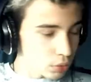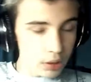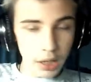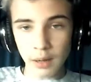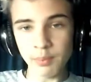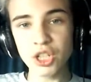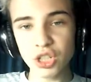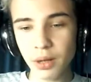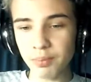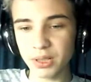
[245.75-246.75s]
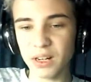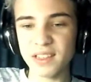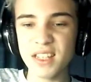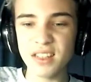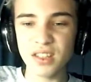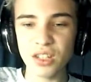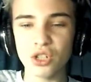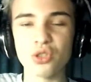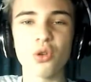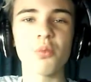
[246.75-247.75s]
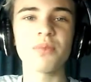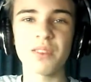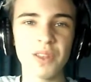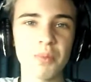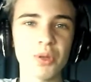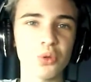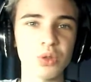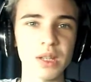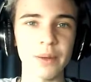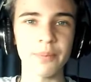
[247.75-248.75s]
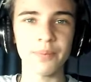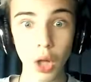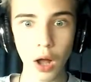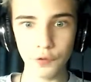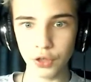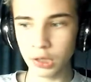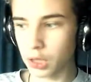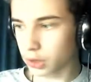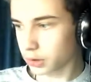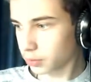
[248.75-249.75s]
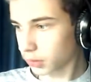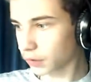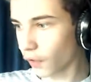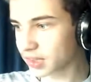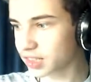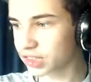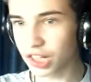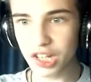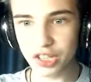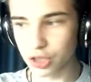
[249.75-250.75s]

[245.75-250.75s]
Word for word: Ну и как обычно, по традиции ждем 2 минуты. Офигеть! 23